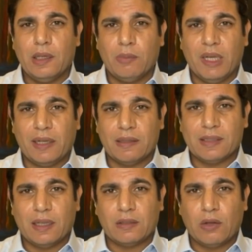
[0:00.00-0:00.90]

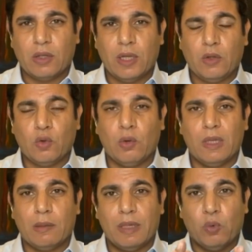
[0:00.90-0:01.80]
المركزي اعطاهم
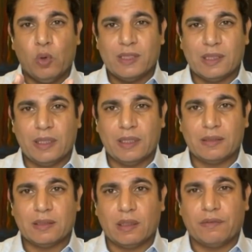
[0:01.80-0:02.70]
الحكومه
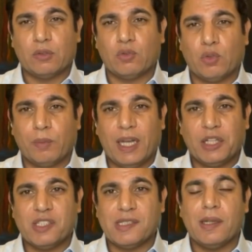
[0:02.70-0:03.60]
بموازنات صرفتهم
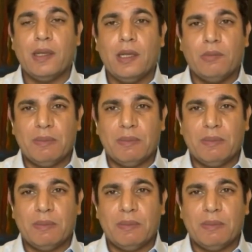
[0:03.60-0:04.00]
بعجز